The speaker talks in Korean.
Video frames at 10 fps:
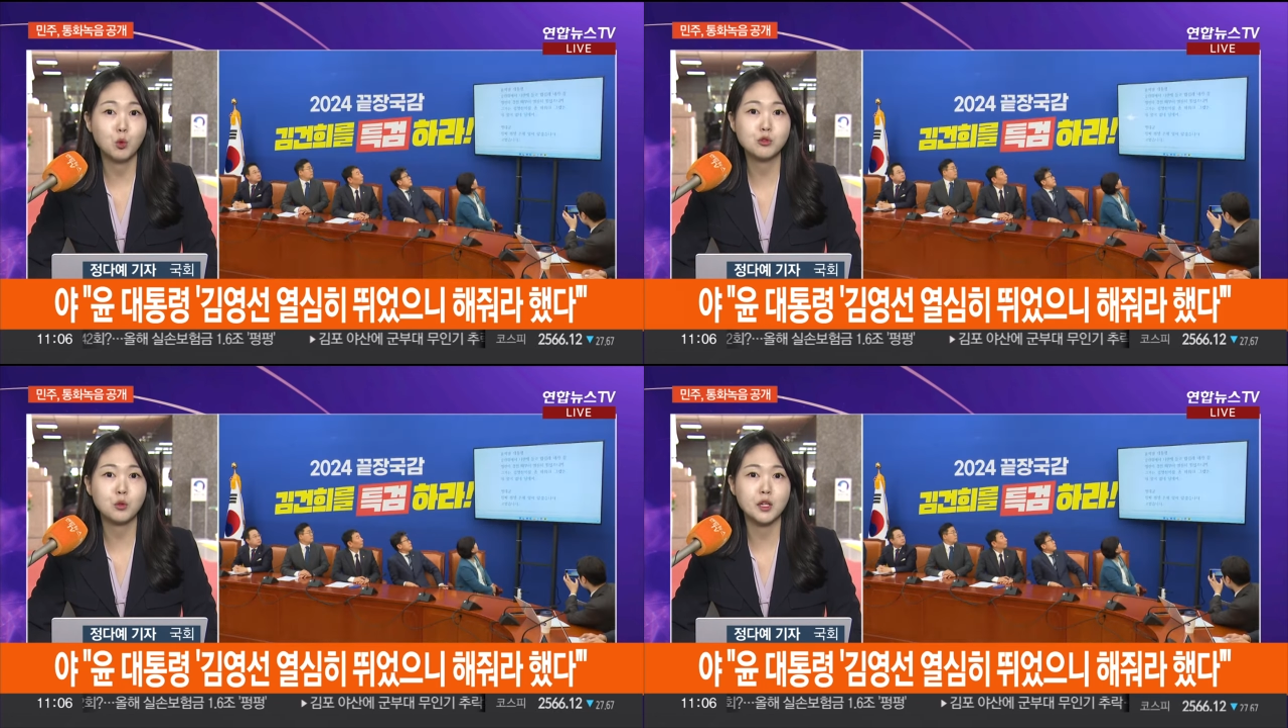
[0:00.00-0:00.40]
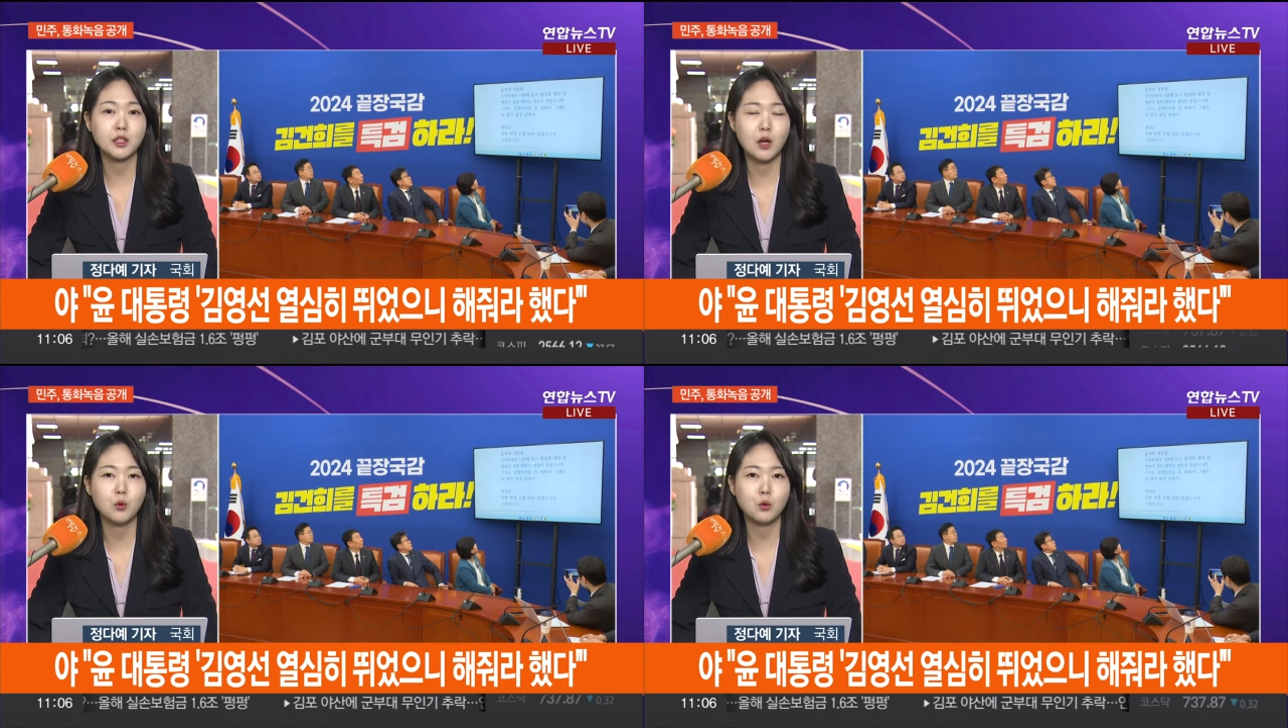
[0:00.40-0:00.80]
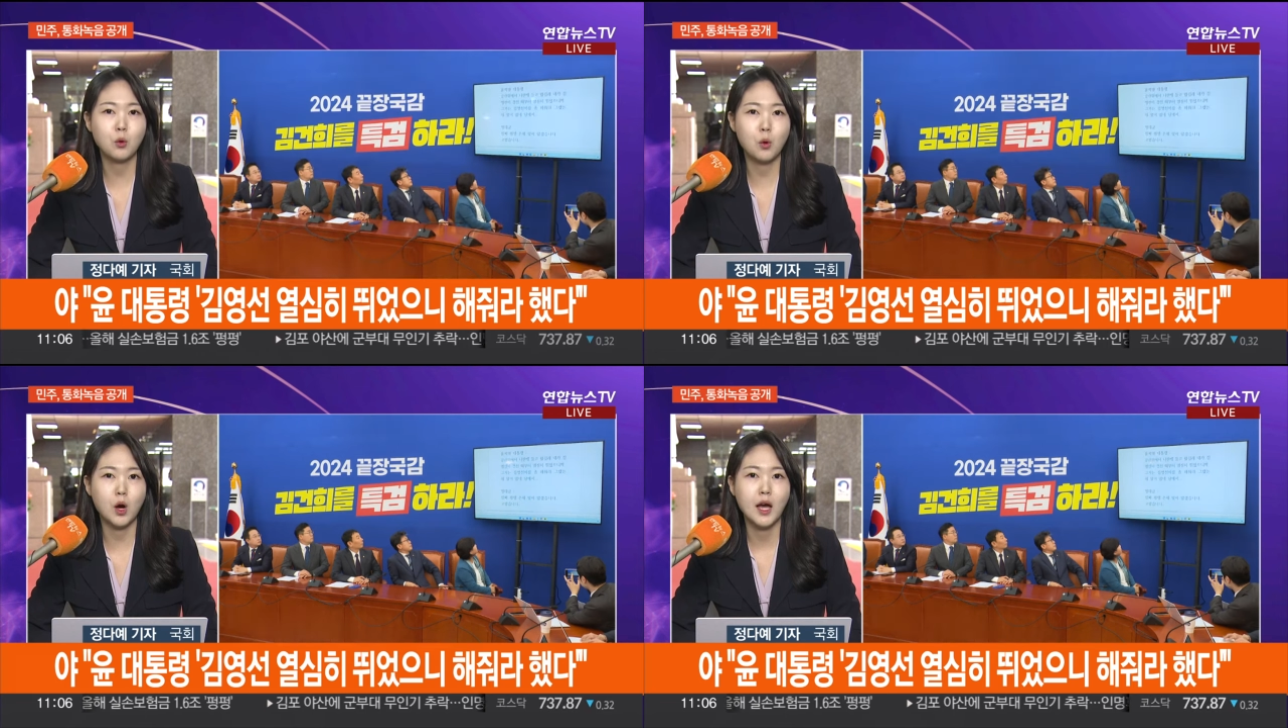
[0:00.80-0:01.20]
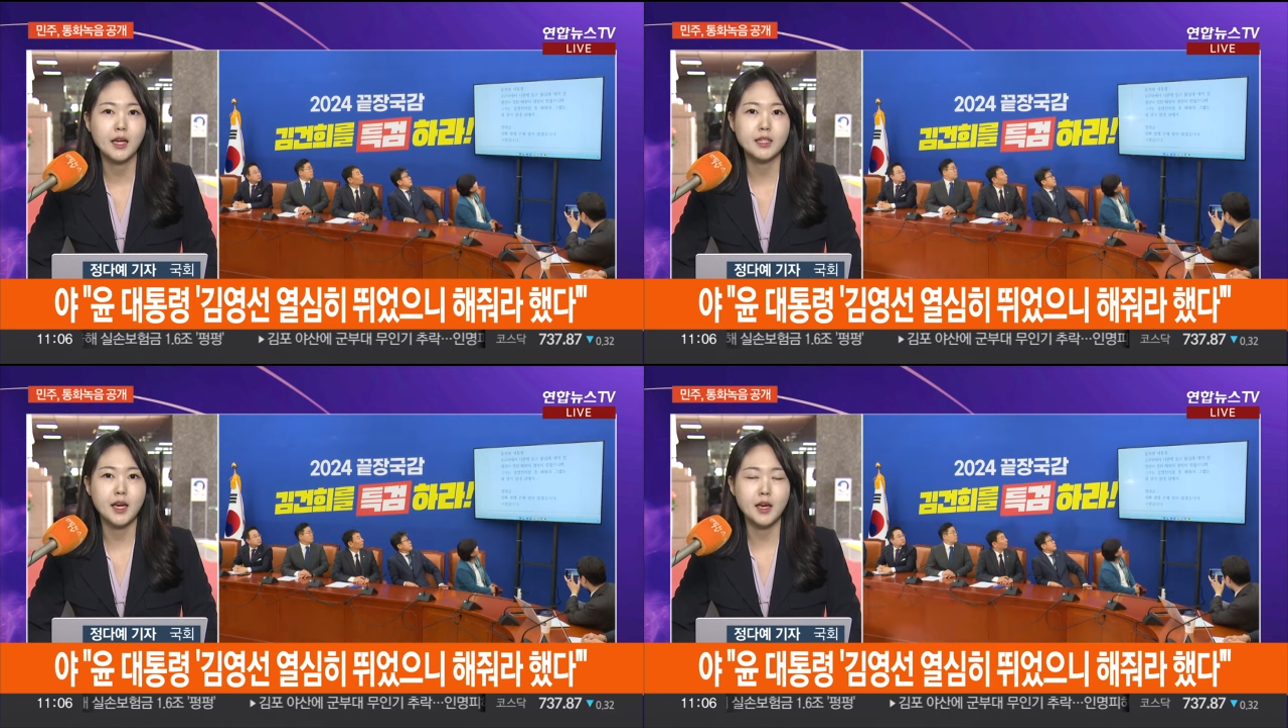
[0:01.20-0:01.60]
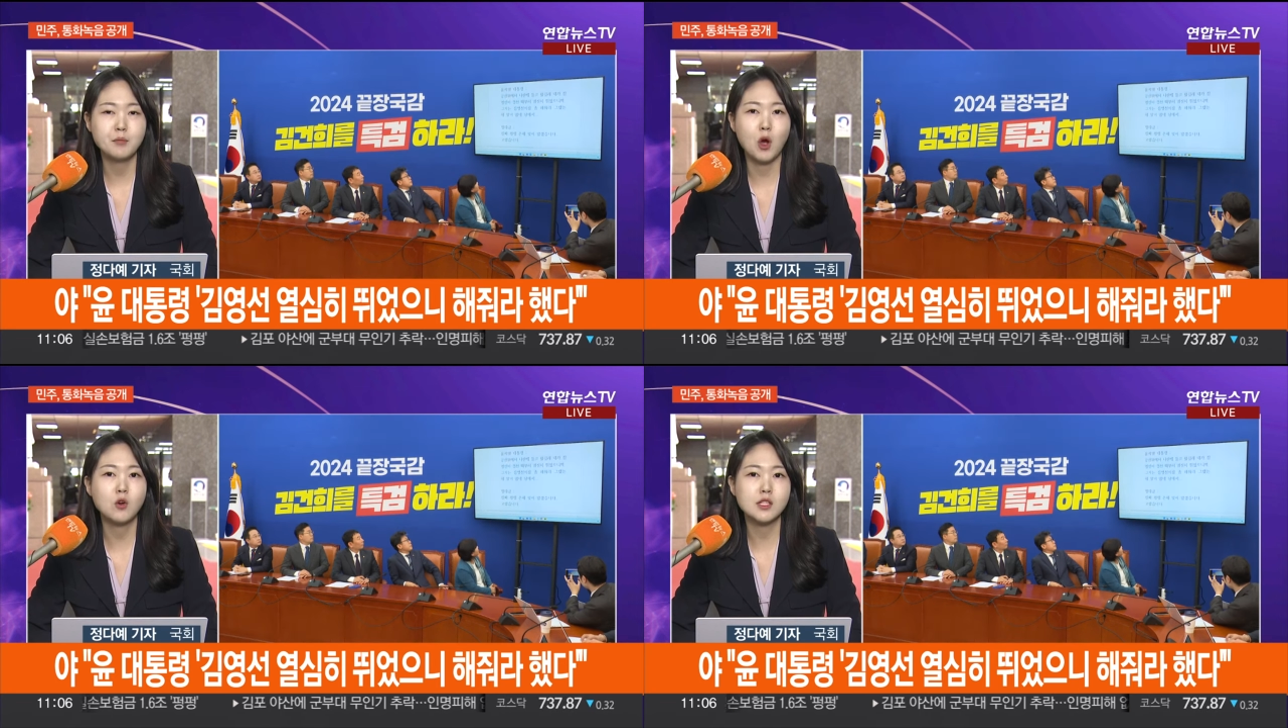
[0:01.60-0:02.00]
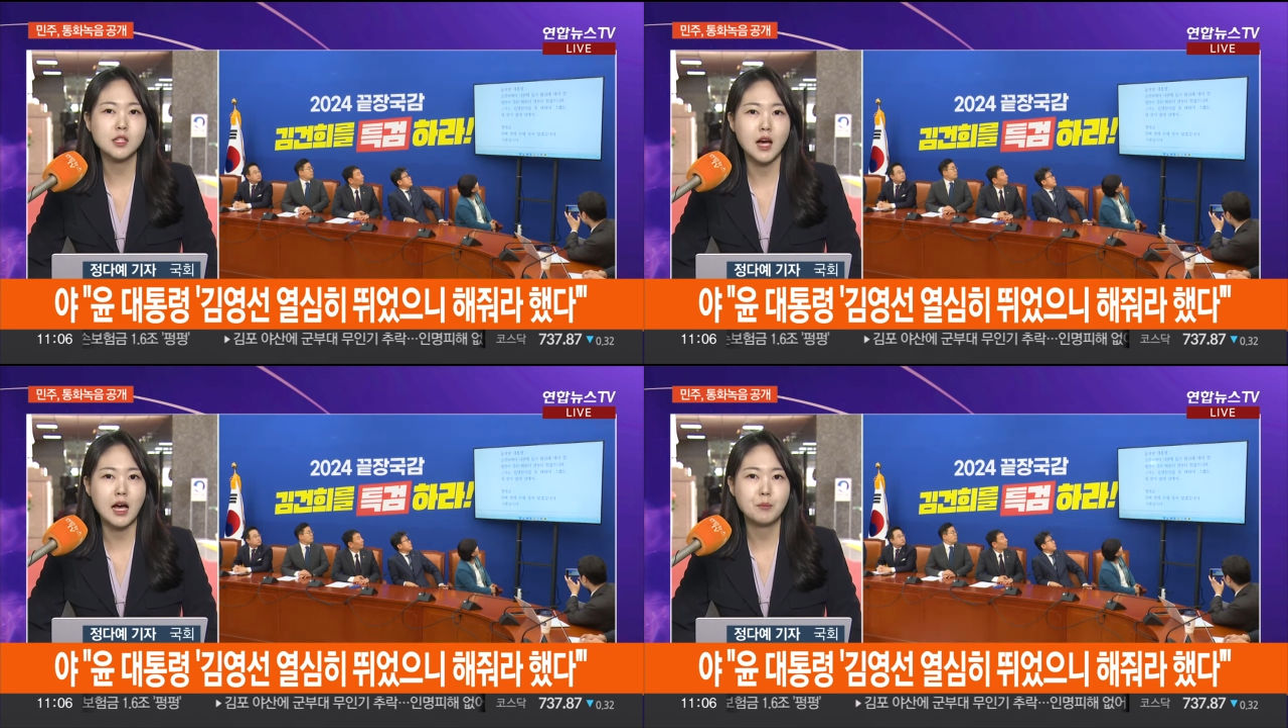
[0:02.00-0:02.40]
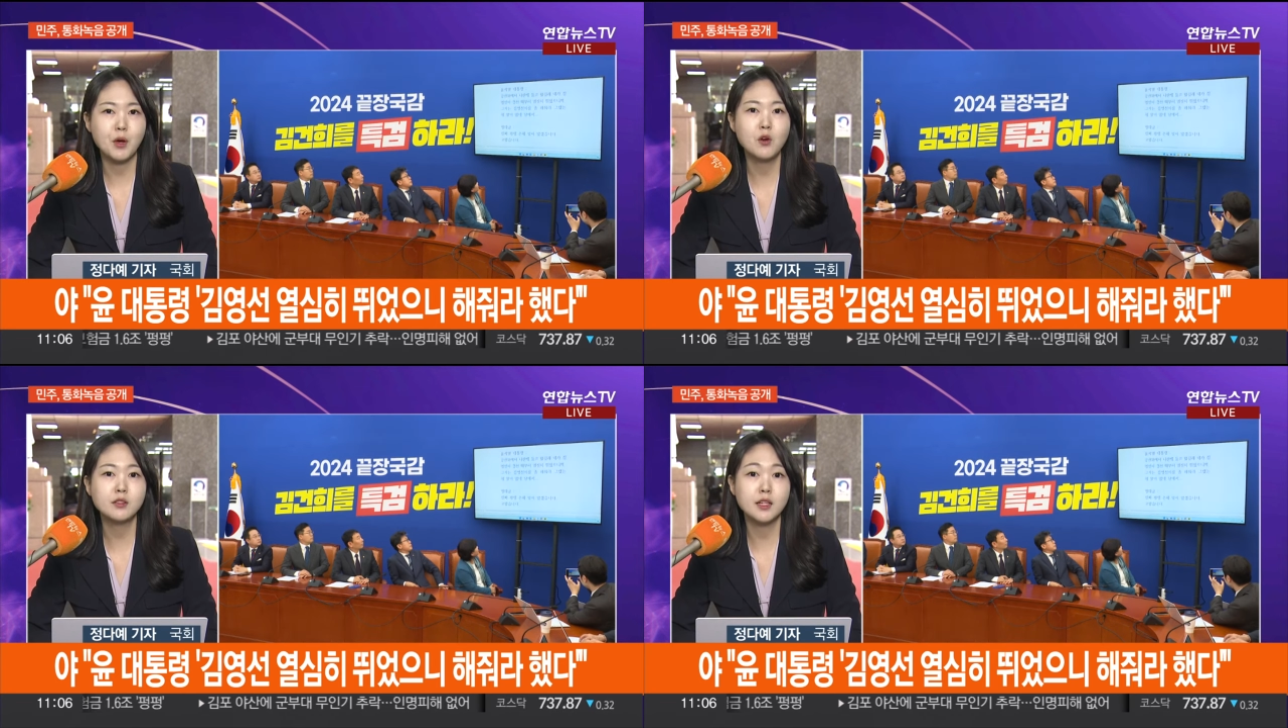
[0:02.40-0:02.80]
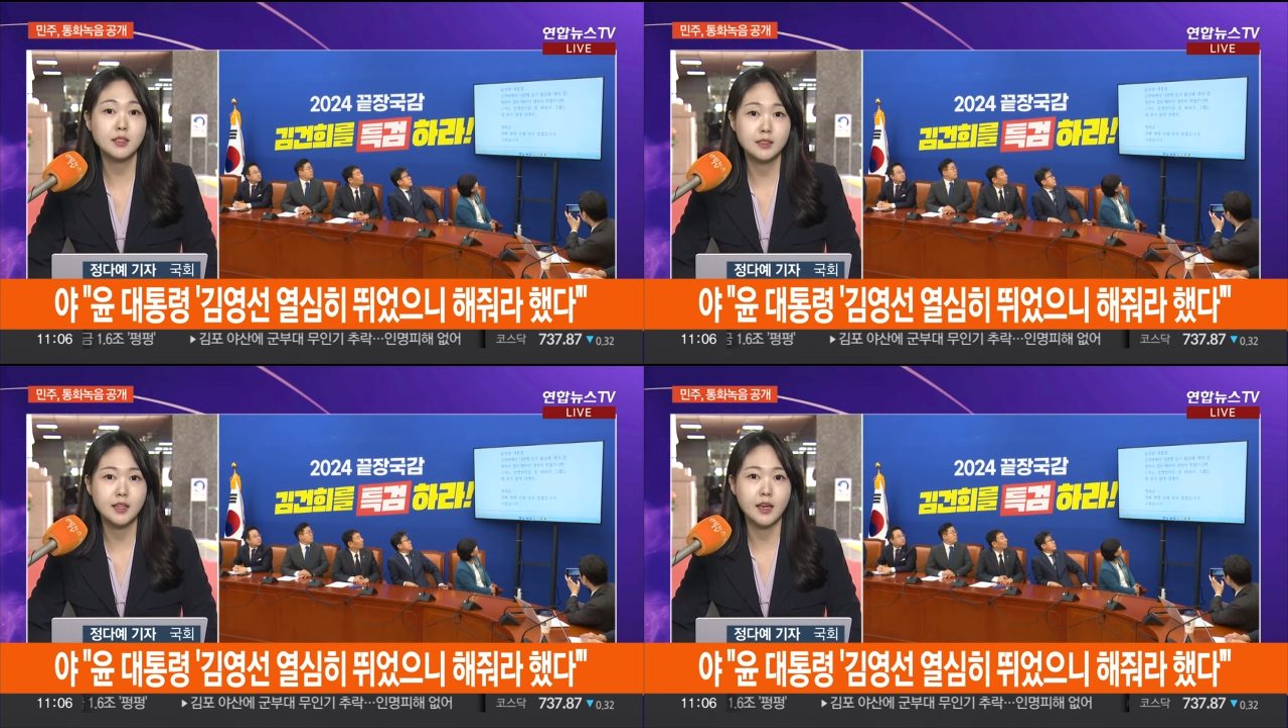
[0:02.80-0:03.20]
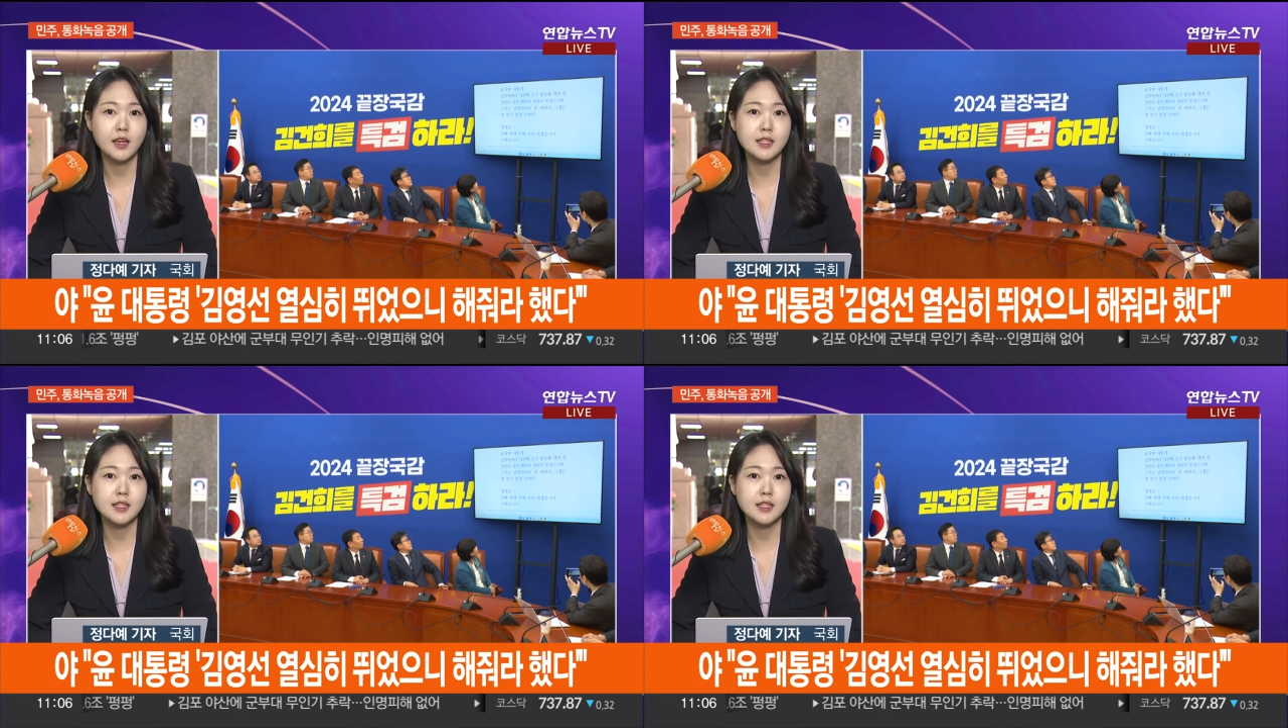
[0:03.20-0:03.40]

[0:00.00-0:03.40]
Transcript: 목소리가 나오고 이에 명 씨가 평생 은혜에